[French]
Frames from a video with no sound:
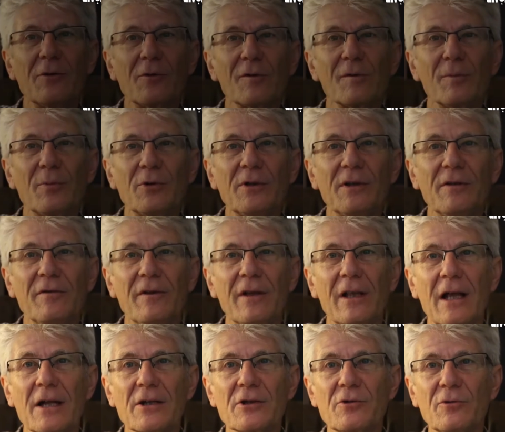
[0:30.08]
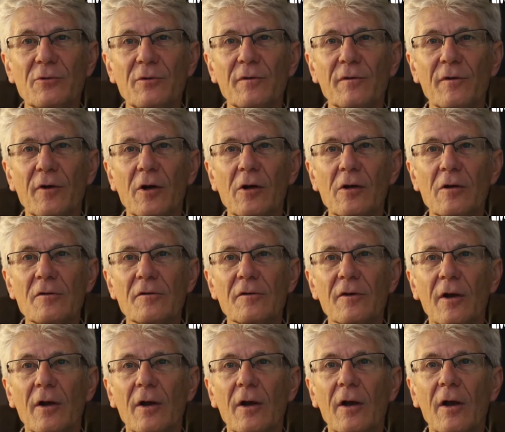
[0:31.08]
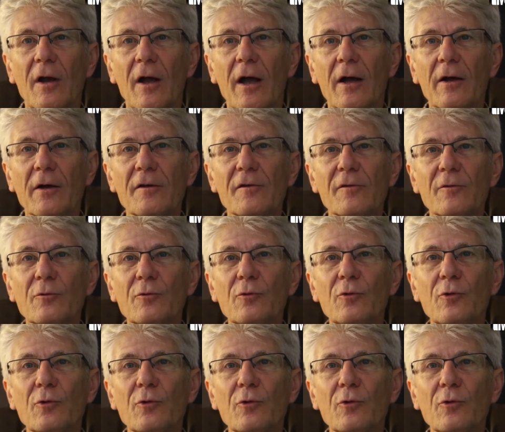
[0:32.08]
dans ce petit village du Fols à raison